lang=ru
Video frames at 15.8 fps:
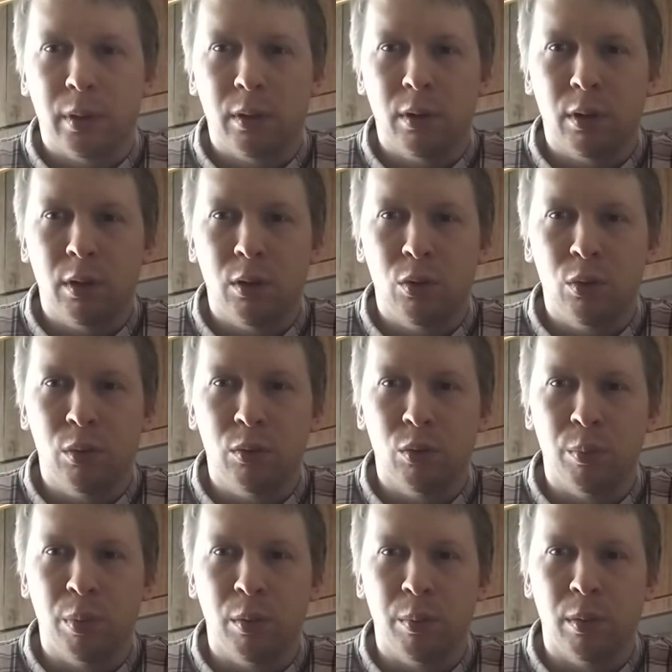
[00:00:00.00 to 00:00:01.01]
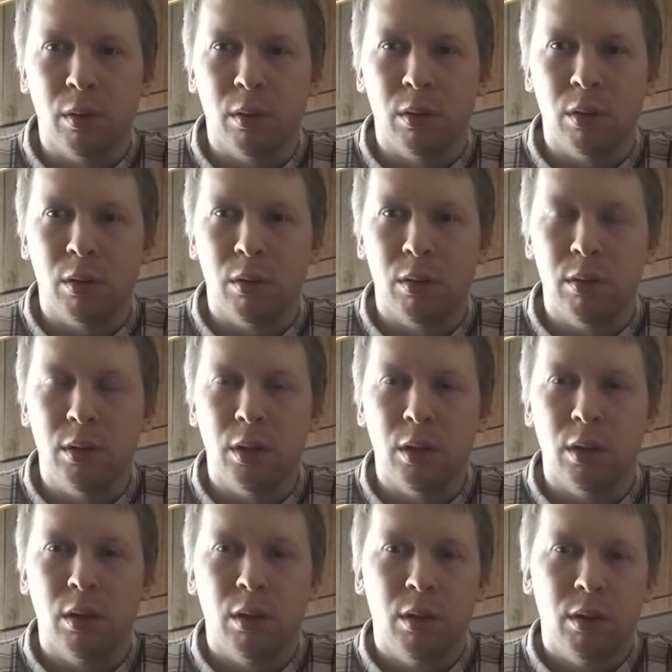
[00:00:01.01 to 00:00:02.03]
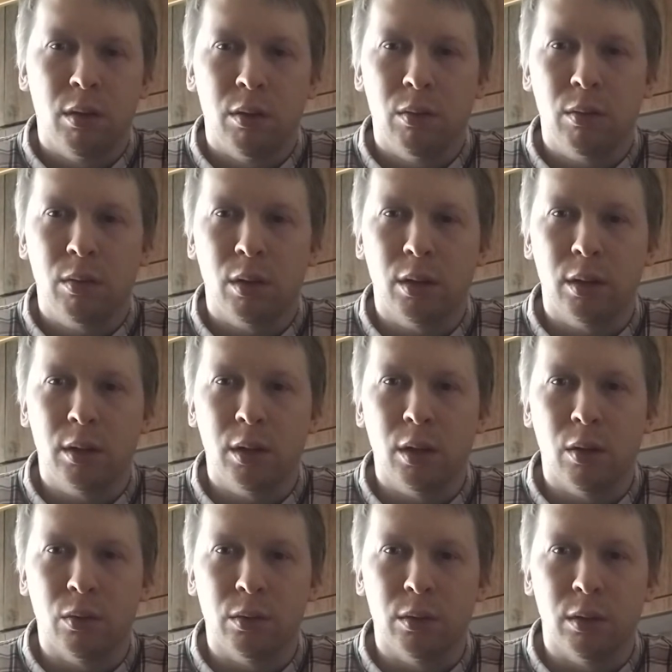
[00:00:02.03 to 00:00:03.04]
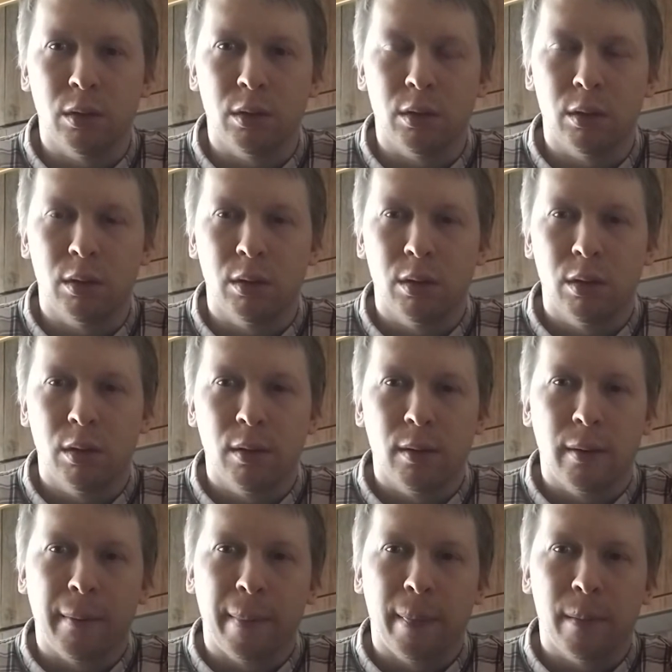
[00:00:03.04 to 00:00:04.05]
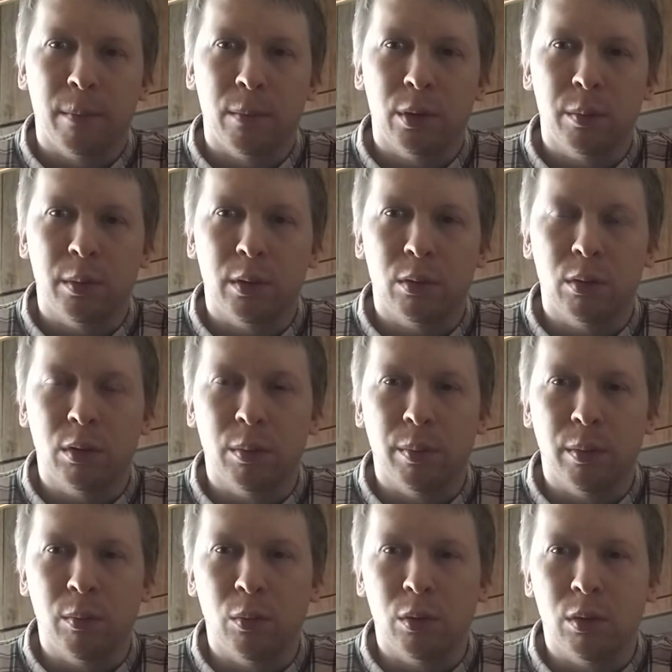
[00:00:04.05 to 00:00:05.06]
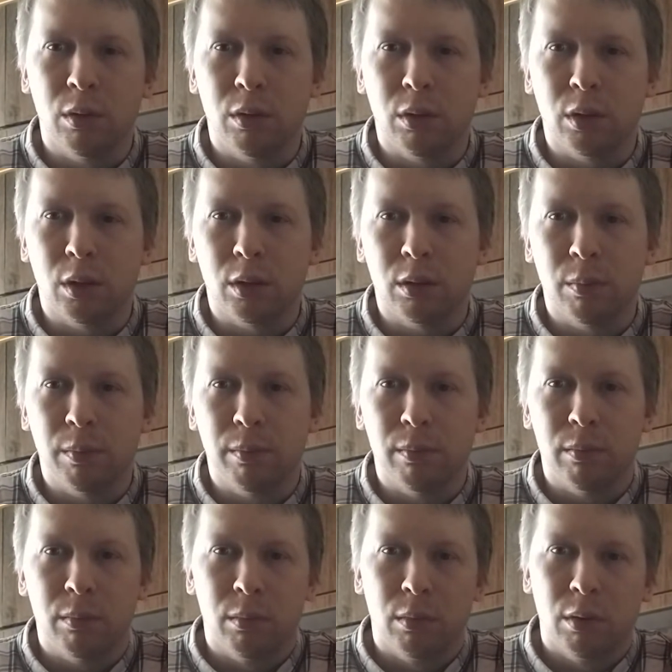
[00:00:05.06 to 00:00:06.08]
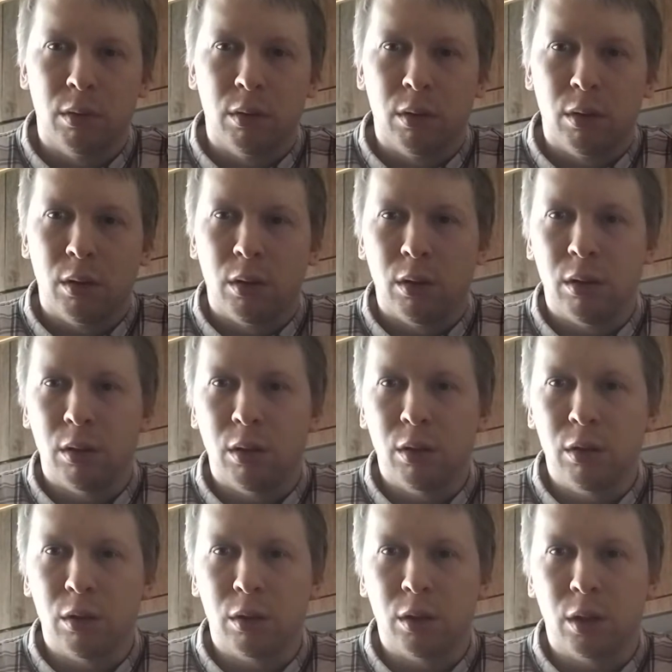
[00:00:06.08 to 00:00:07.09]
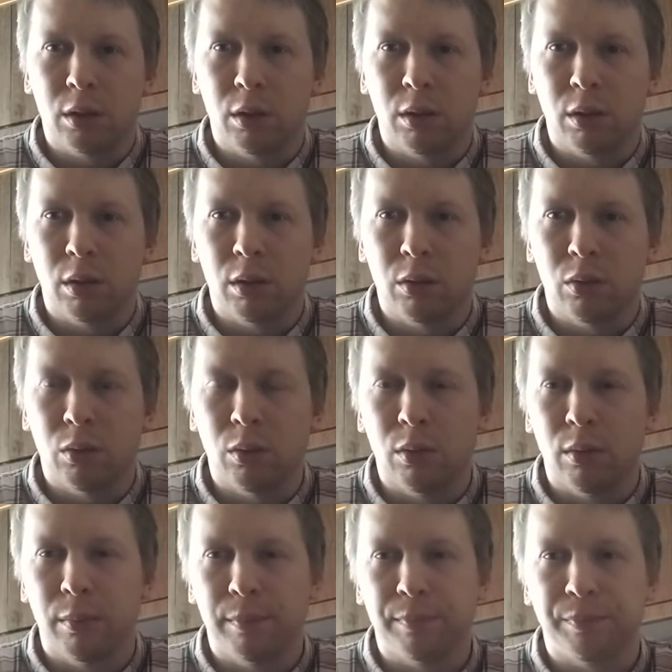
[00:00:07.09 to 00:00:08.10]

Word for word: Такие чувства переполняют людей. Ну, как это я услышал. Может быть, кто-то поймет это как-то иначе, как-то трактует.